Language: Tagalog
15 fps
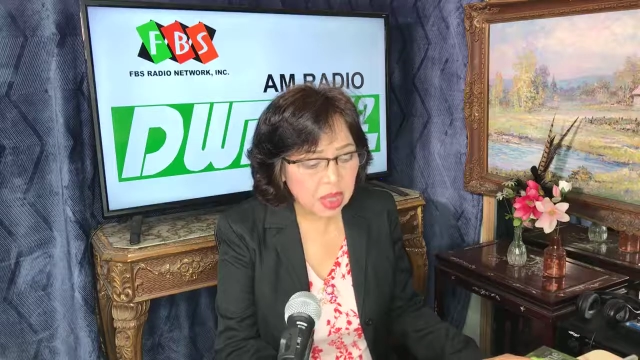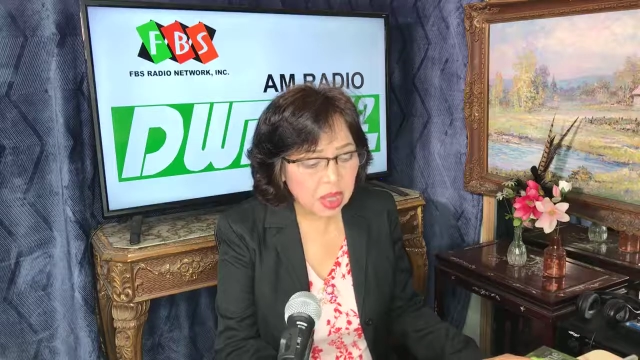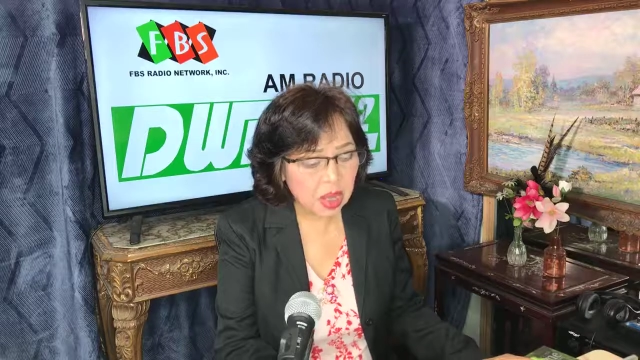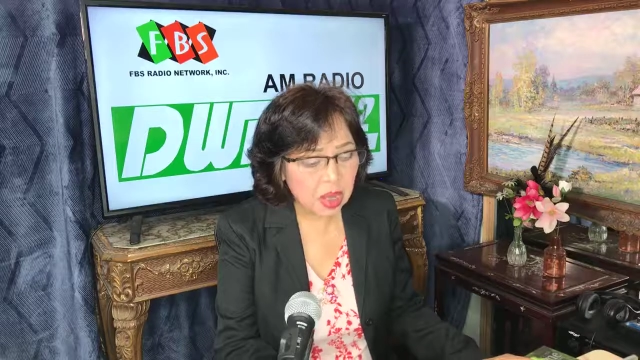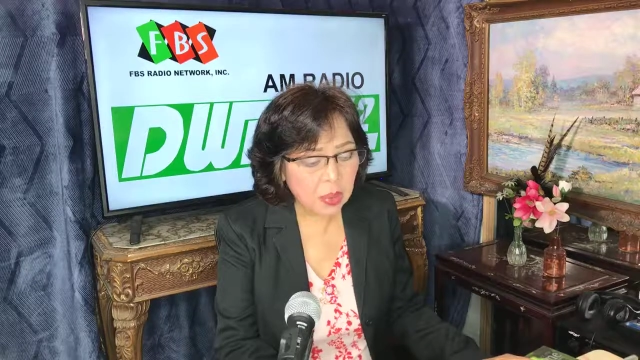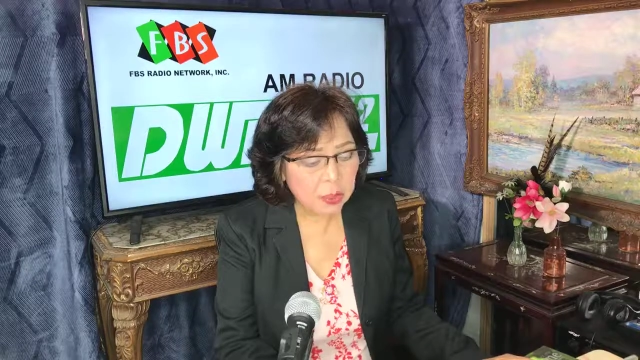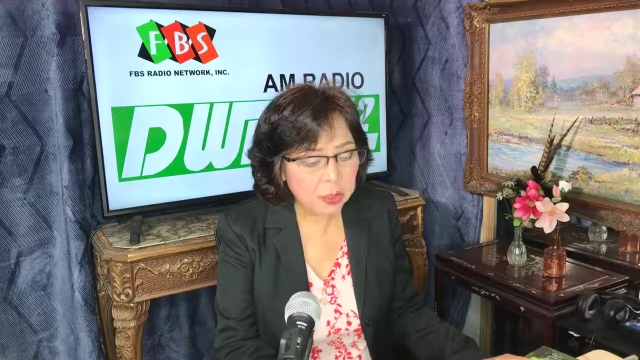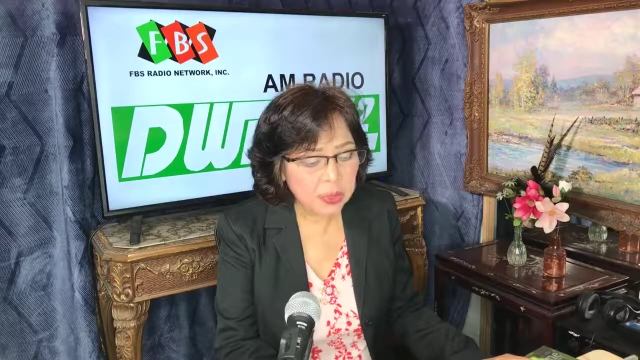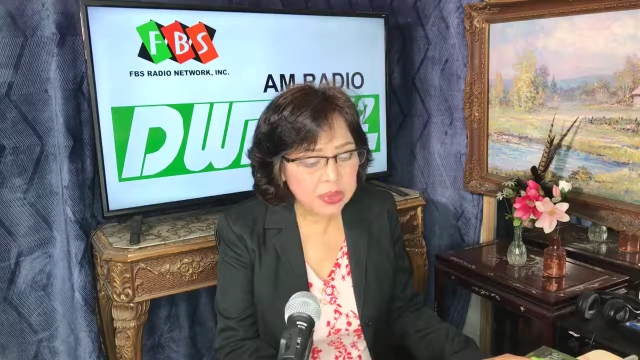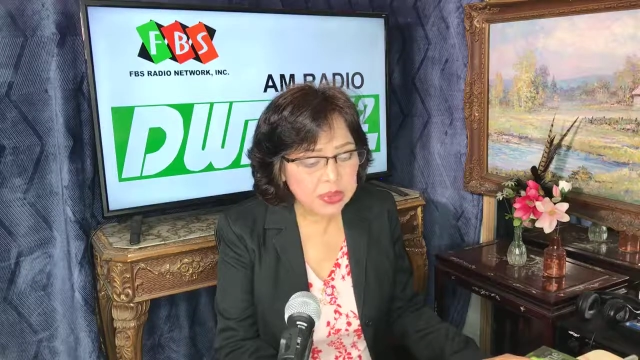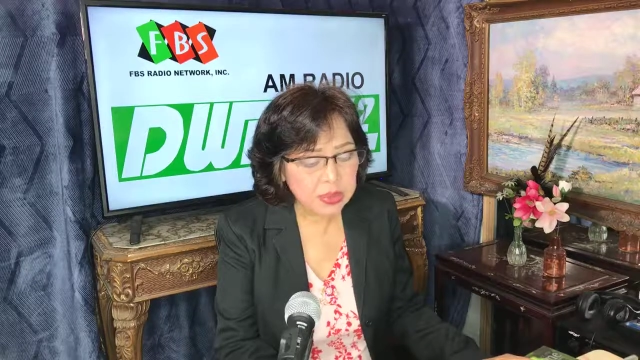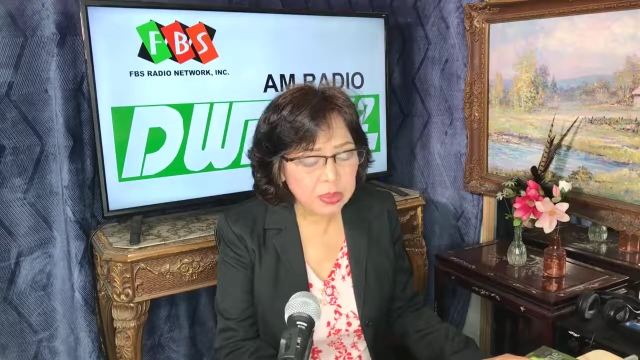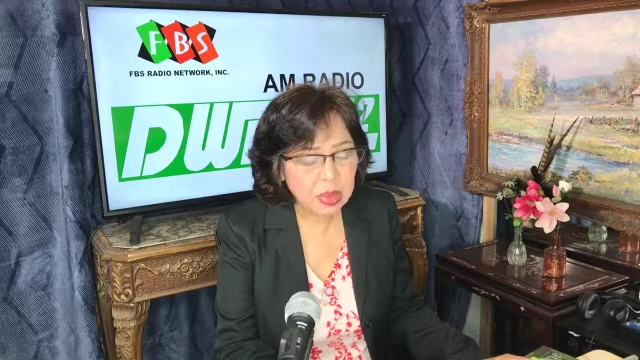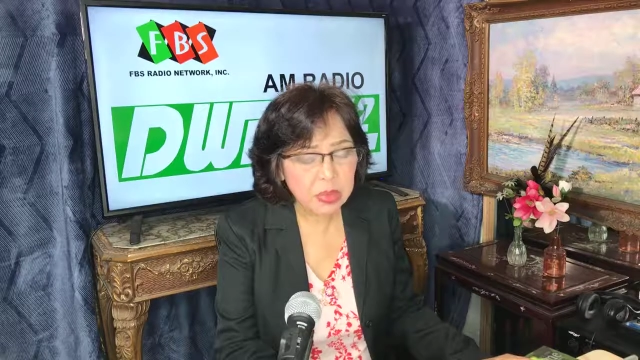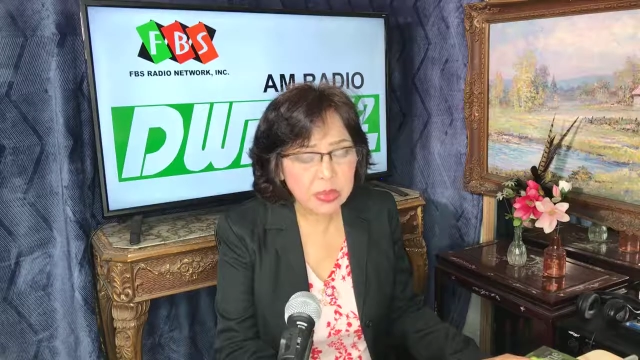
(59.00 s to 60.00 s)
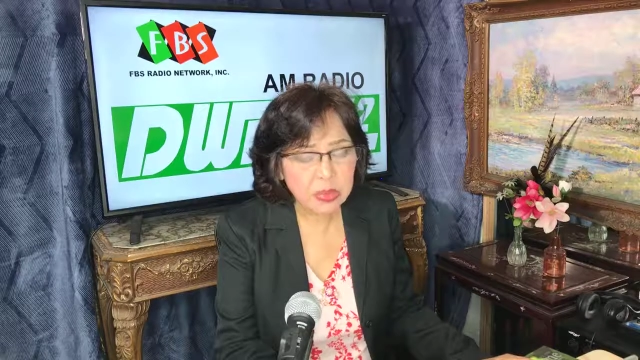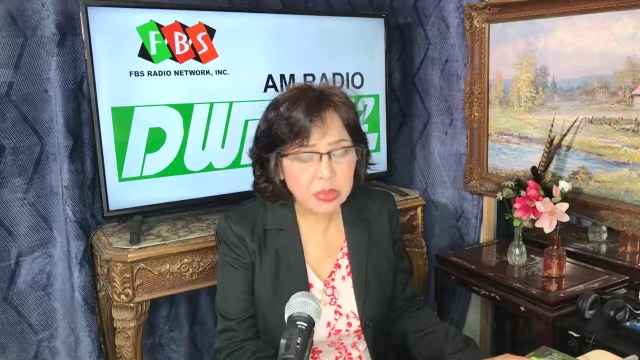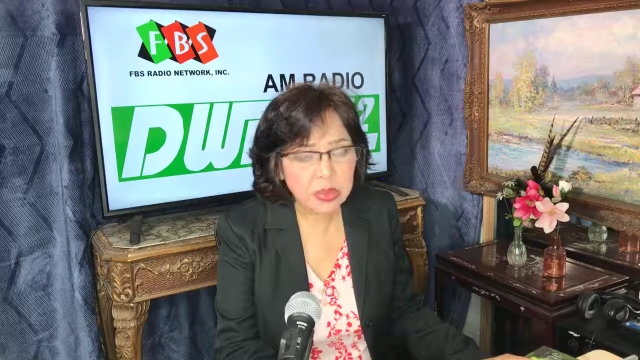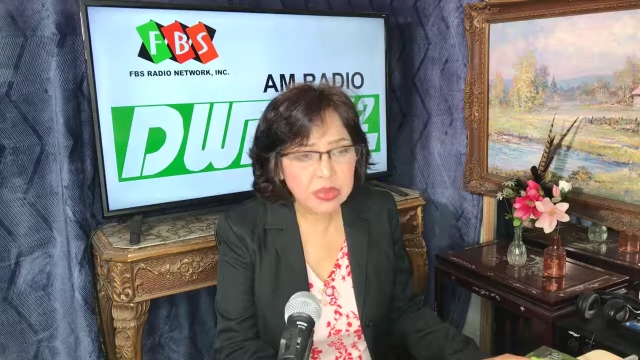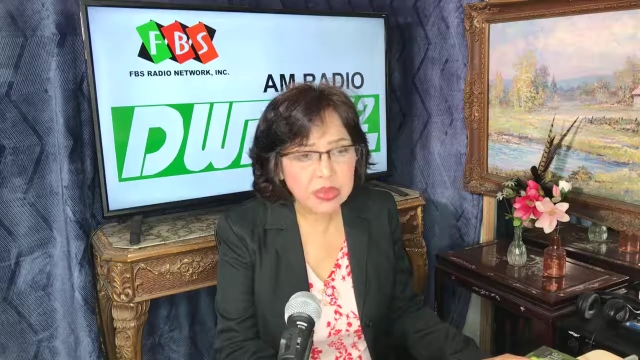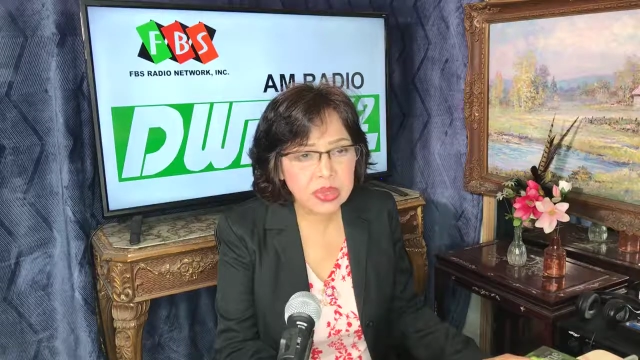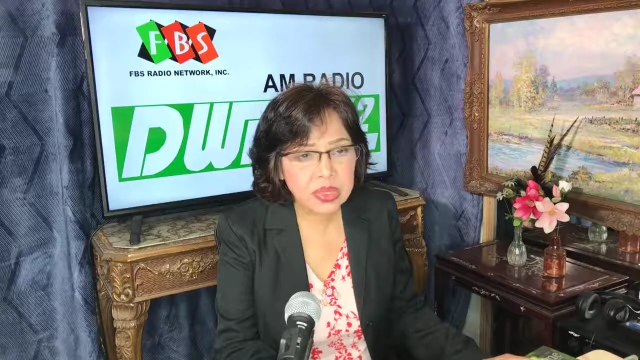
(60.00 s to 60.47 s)
Ako po si Ma'am
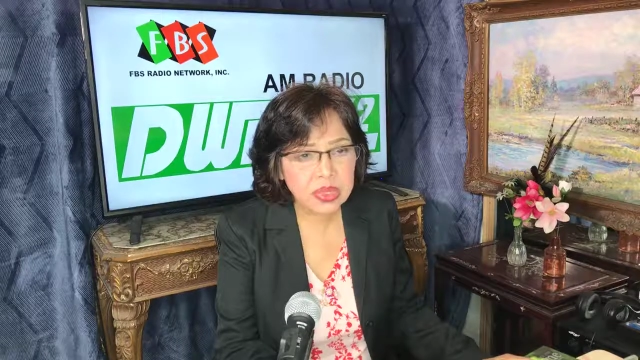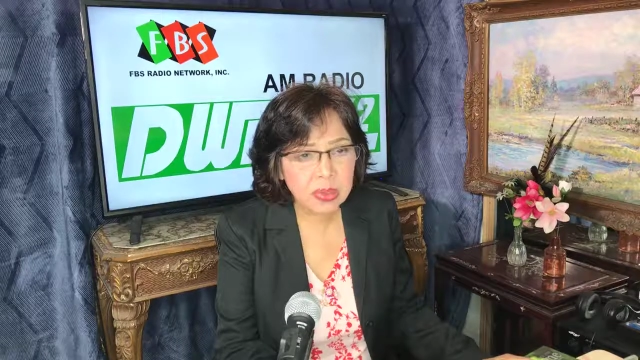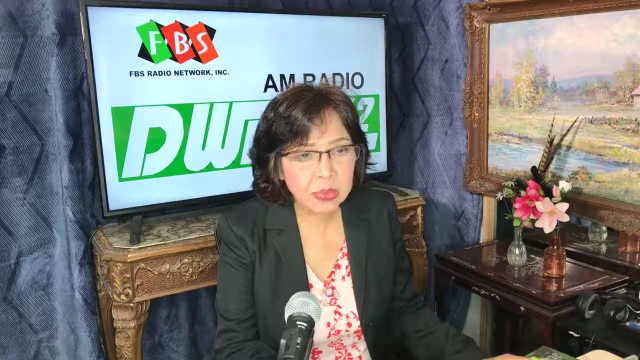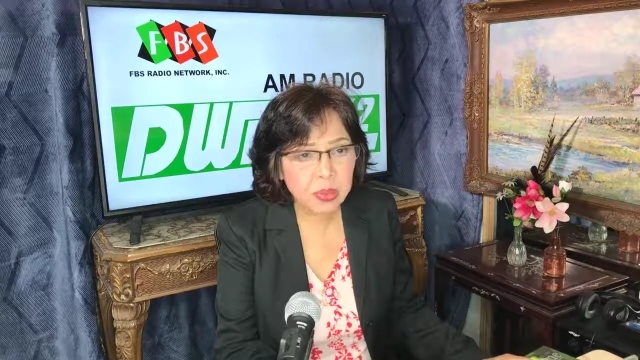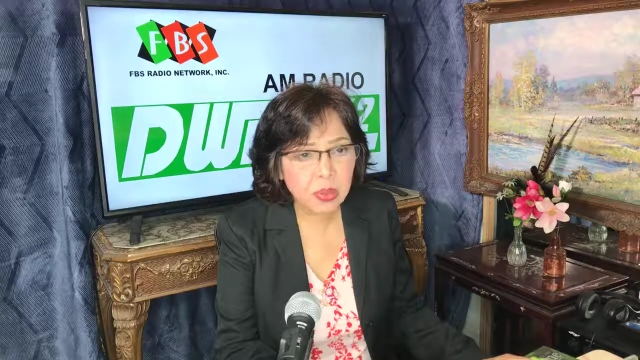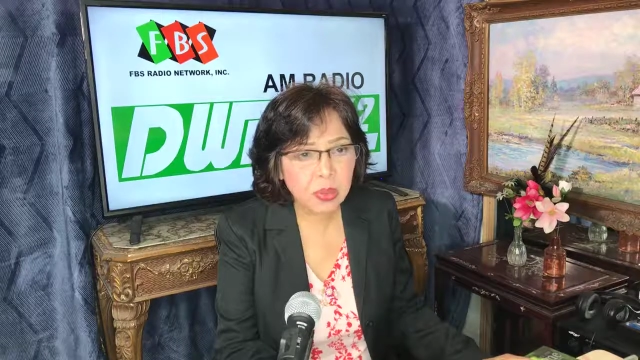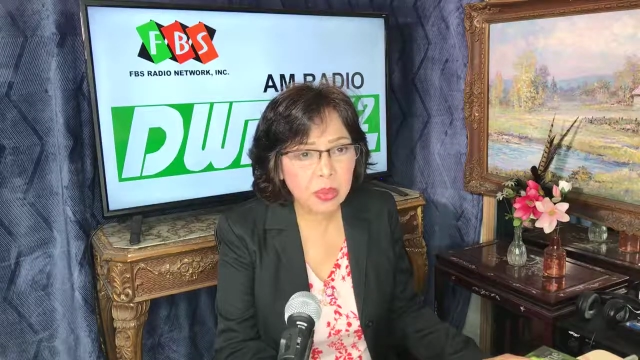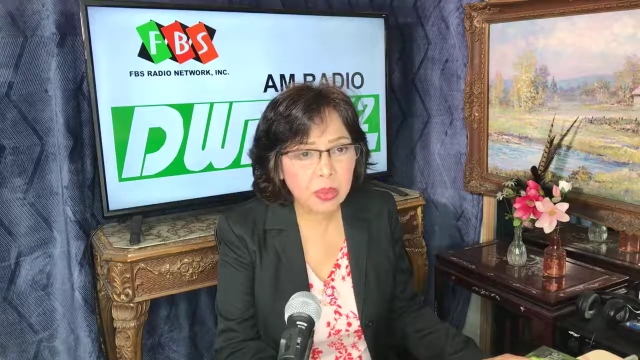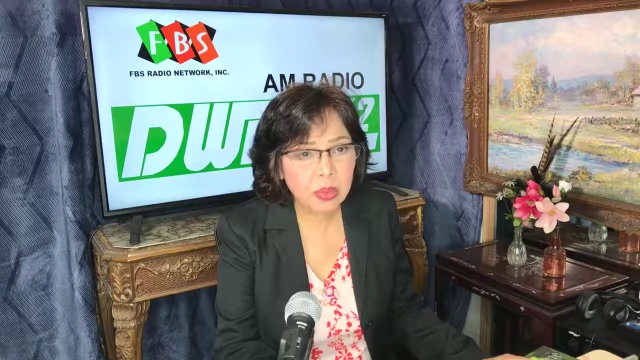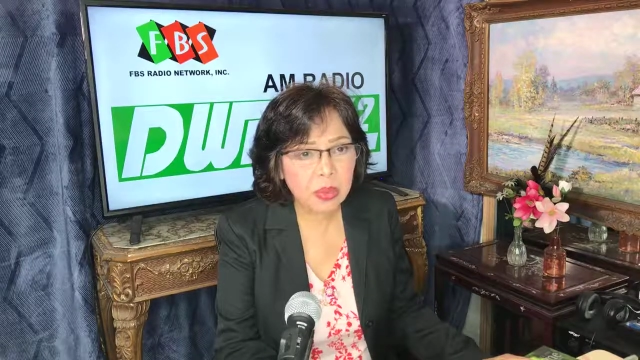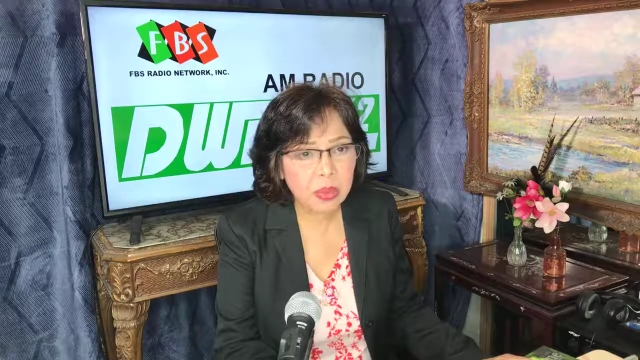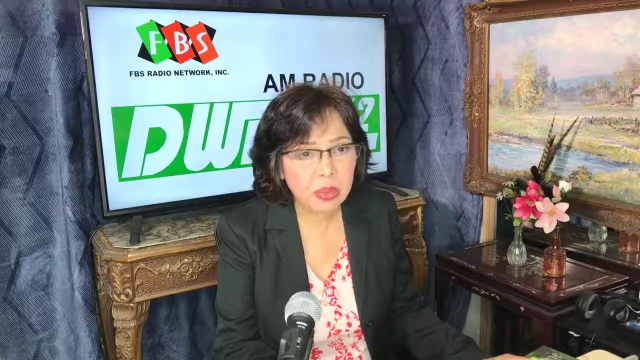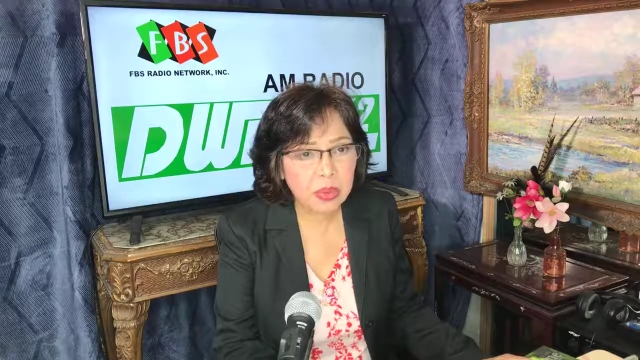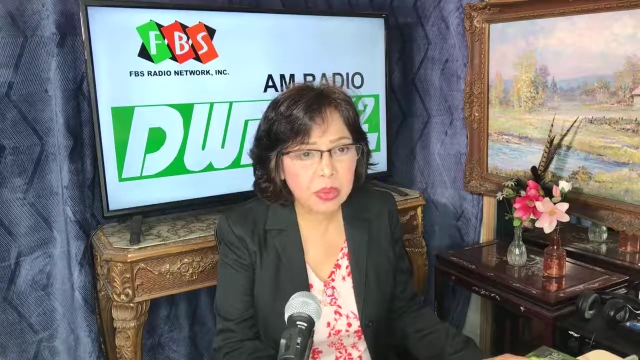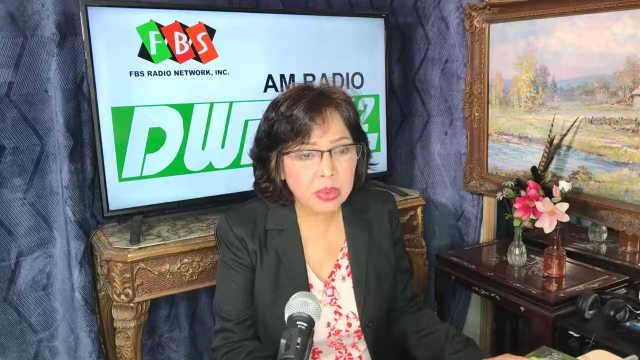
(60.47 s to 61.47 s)
Rose, isa po akong